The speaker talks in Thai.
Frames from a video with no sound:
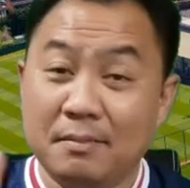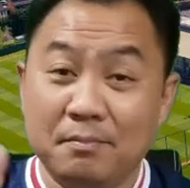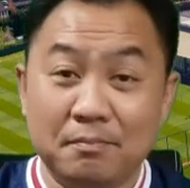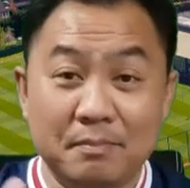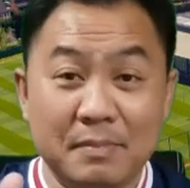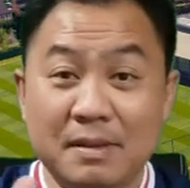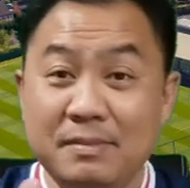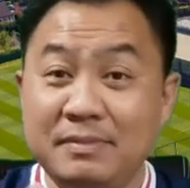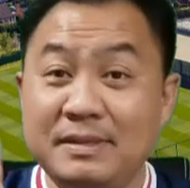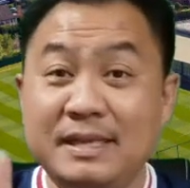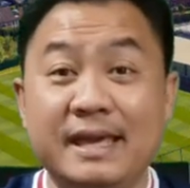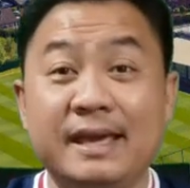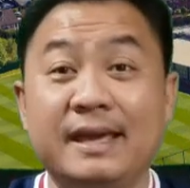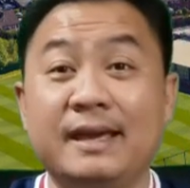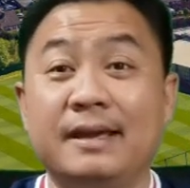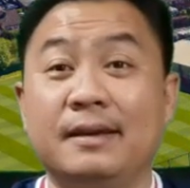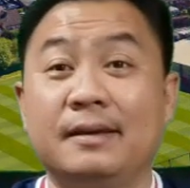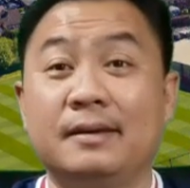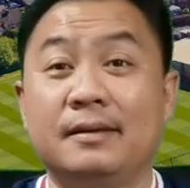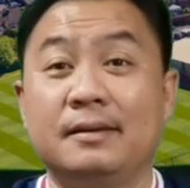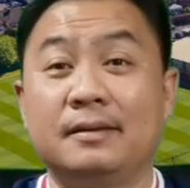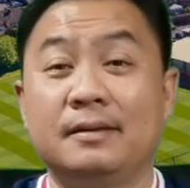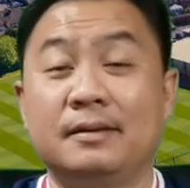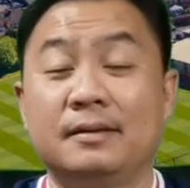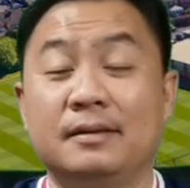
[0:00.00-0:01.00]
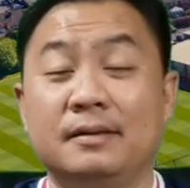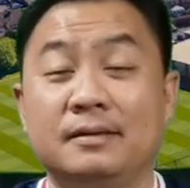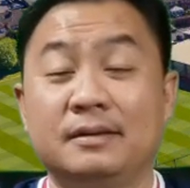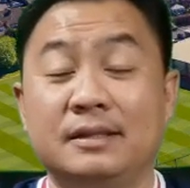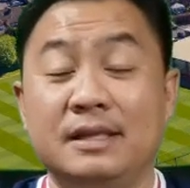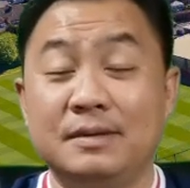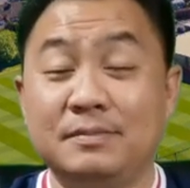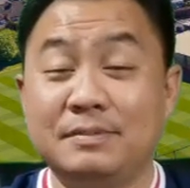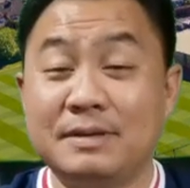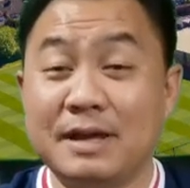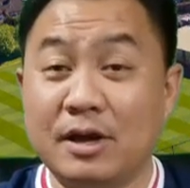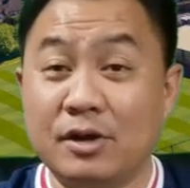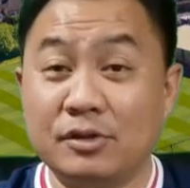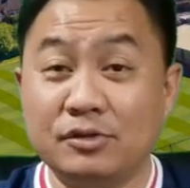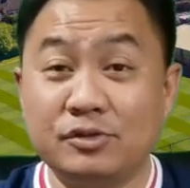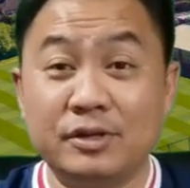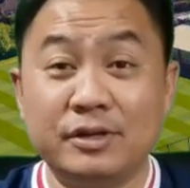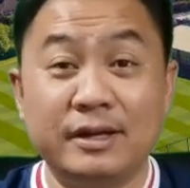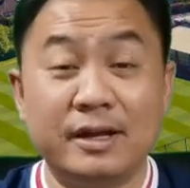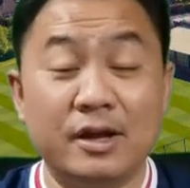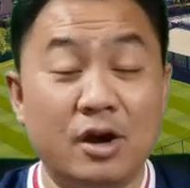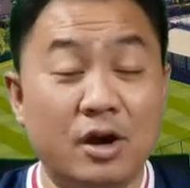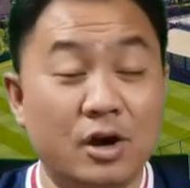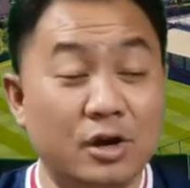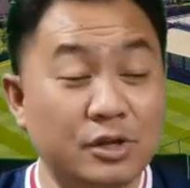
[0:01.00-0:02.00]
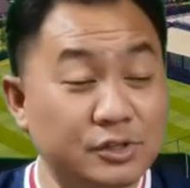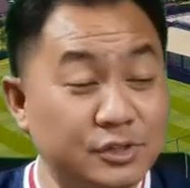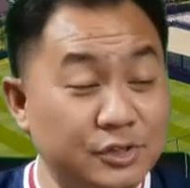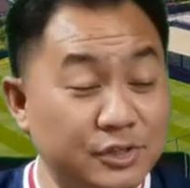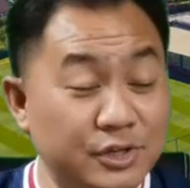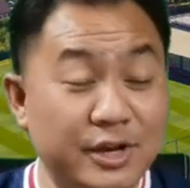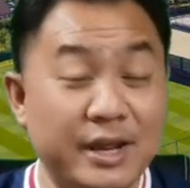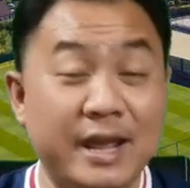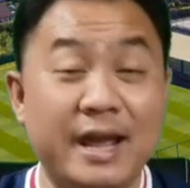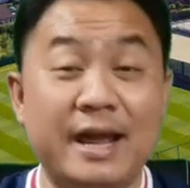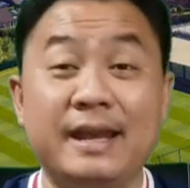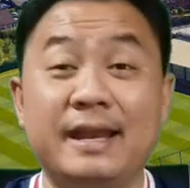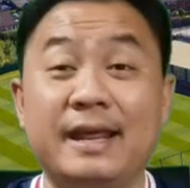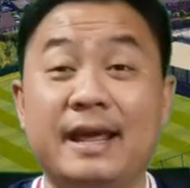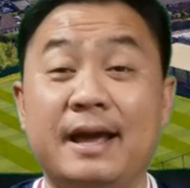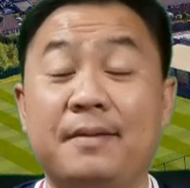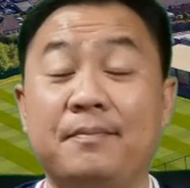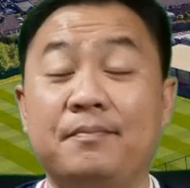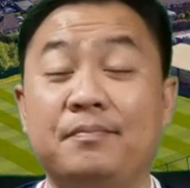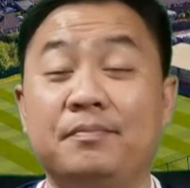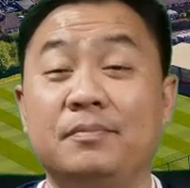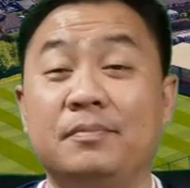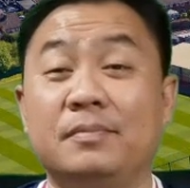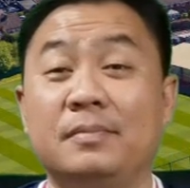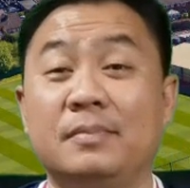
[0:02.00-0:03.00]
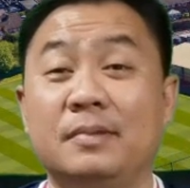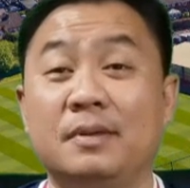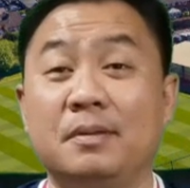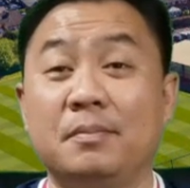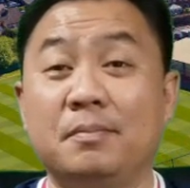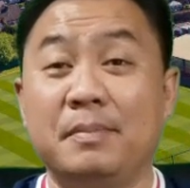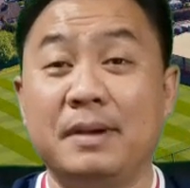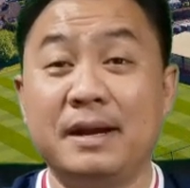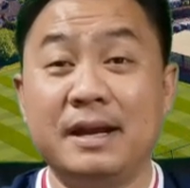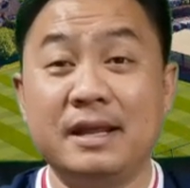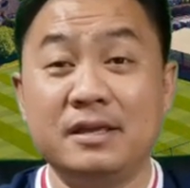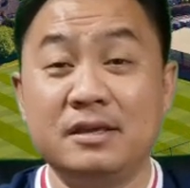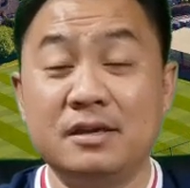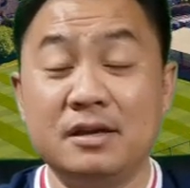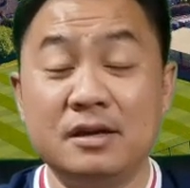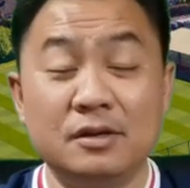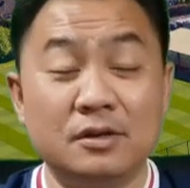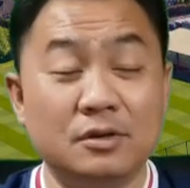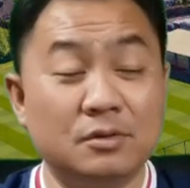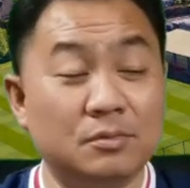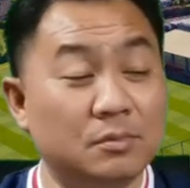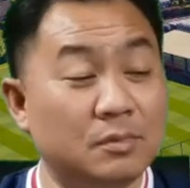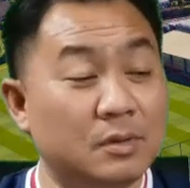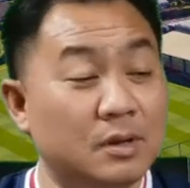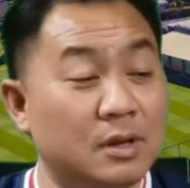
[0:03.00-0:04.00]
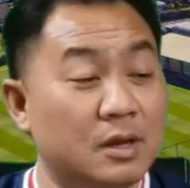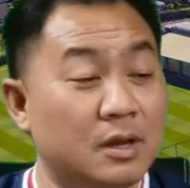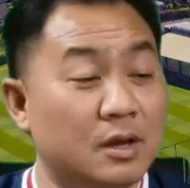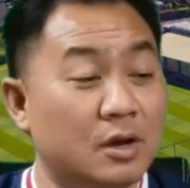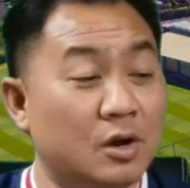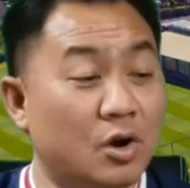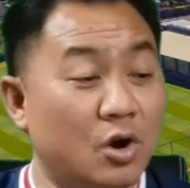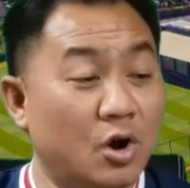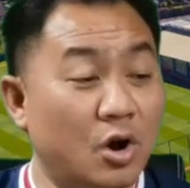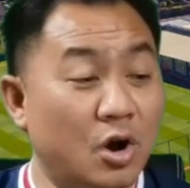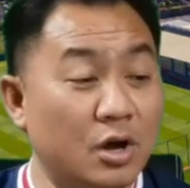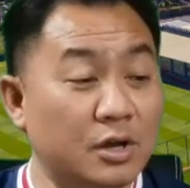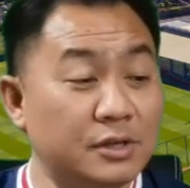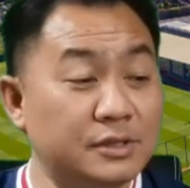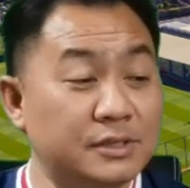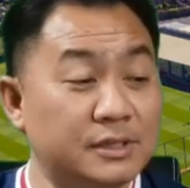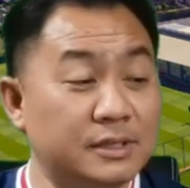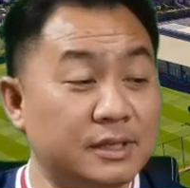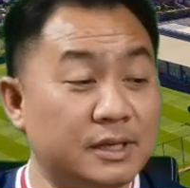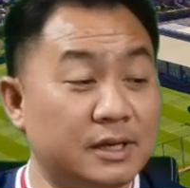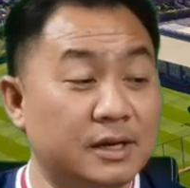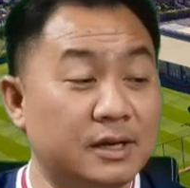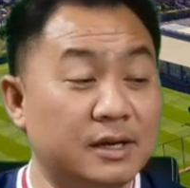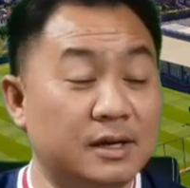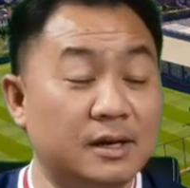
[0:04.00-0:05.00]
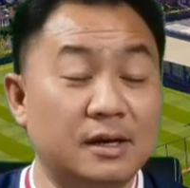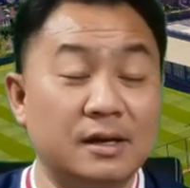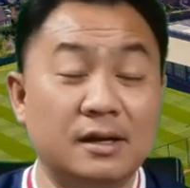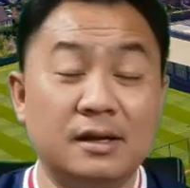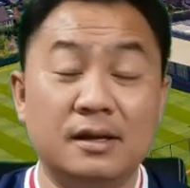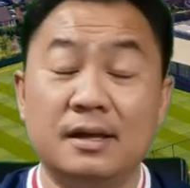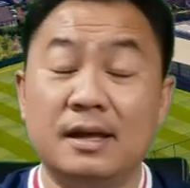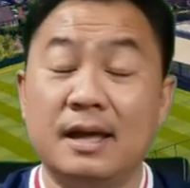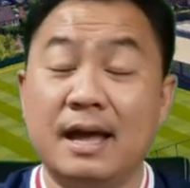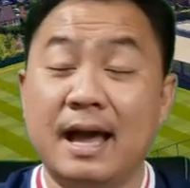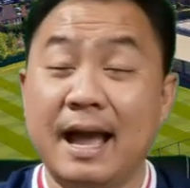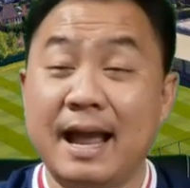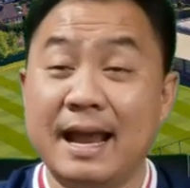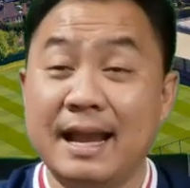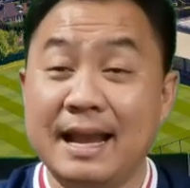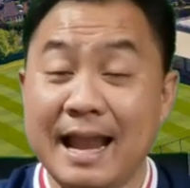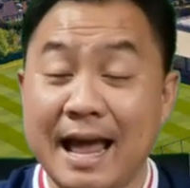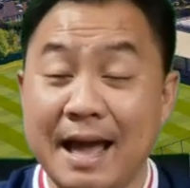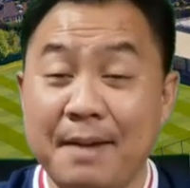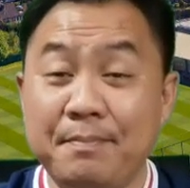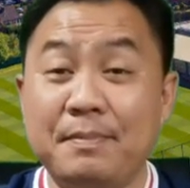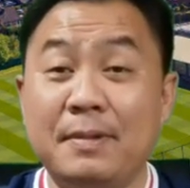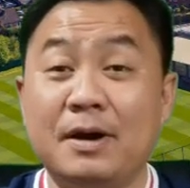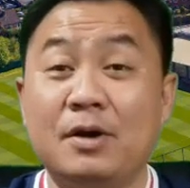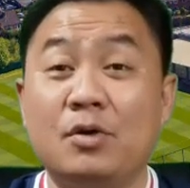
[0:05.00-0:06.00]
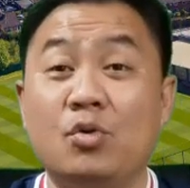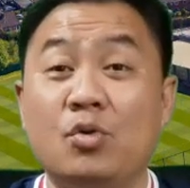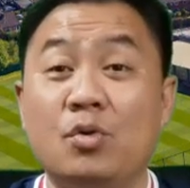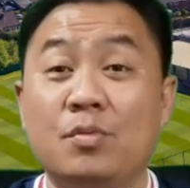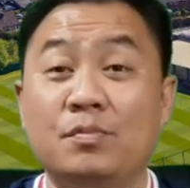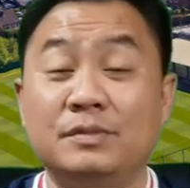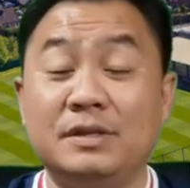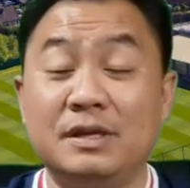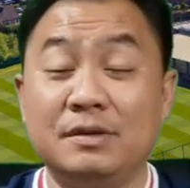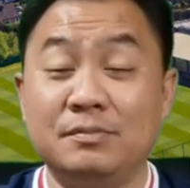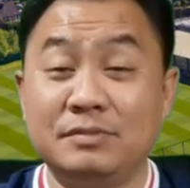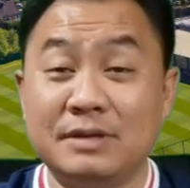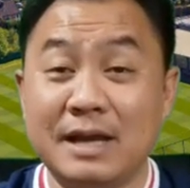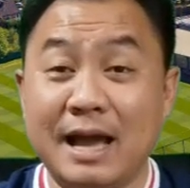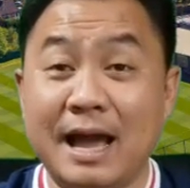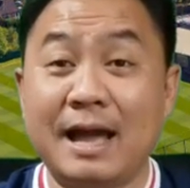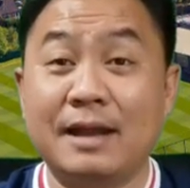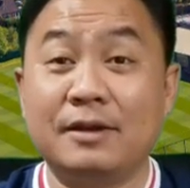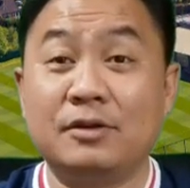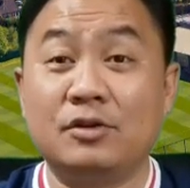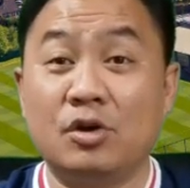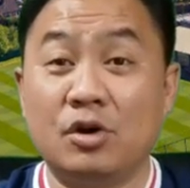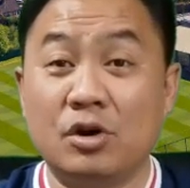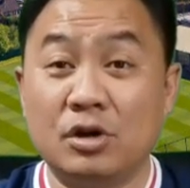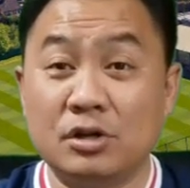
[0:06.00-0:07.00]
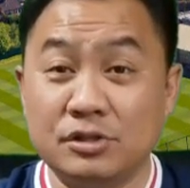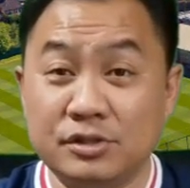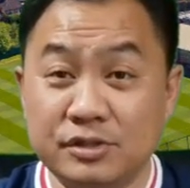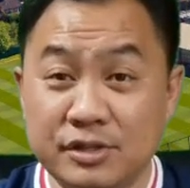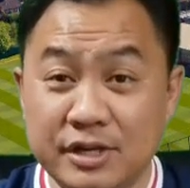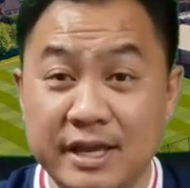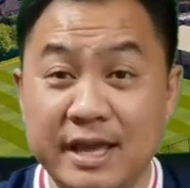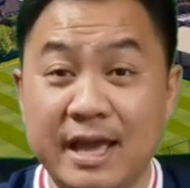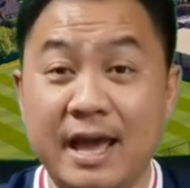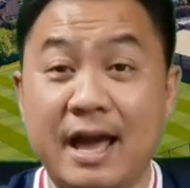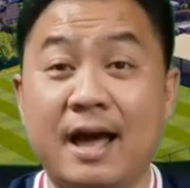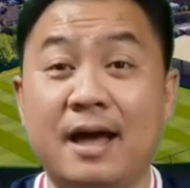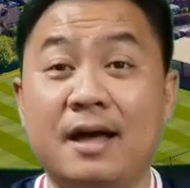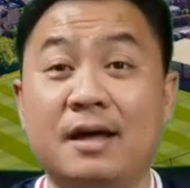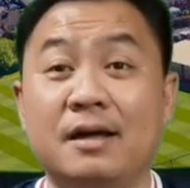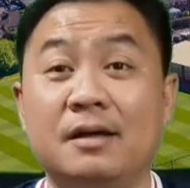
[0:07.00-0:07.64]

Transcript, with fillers: ไม่จริงทีมชาติออสเตรียเนี่ย ไม่ได้ยื่นข้อเสนอให้รับมาคุมทีมชาติออสเตรีย